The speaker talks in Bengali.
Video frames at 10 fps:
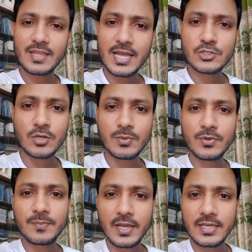আর
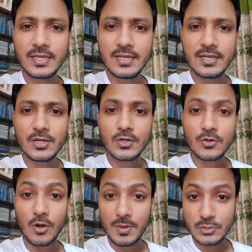সর্বোপরি ভাই
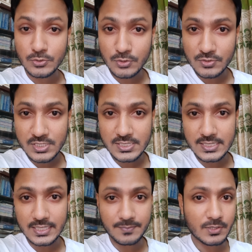ক্ষমা সুন্দর দৃষ্টিতে
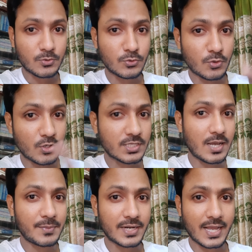দেখবেন কোনো কথা
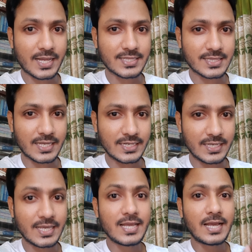আমার আঘাত লাগলে
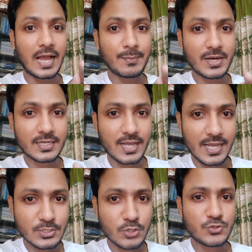আমার
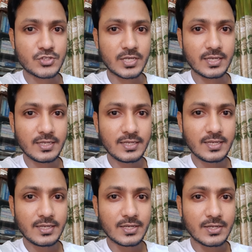কাজ হচ্ছে
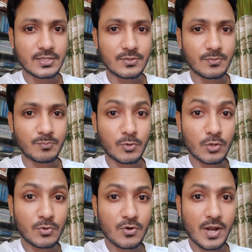বড়
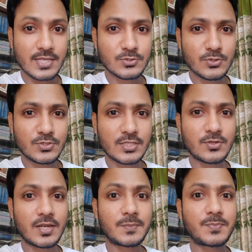বড় রাজনৈতিক
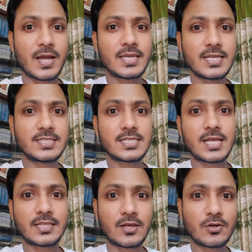দলের বাহিরে যে
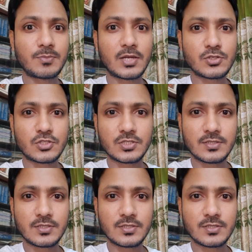সাধারণ মানুষ